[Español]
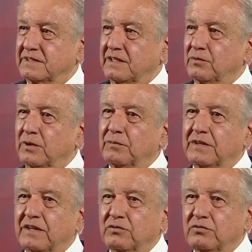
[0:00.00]
Ya le voy a
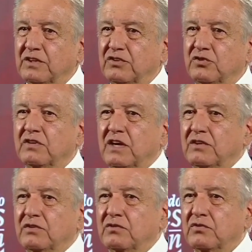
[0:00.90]
mandar un
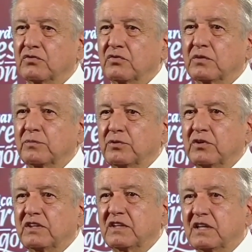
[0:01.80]
diccionario sobre
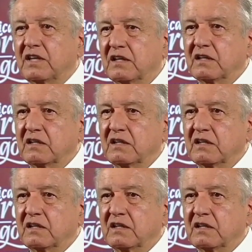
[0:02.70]
política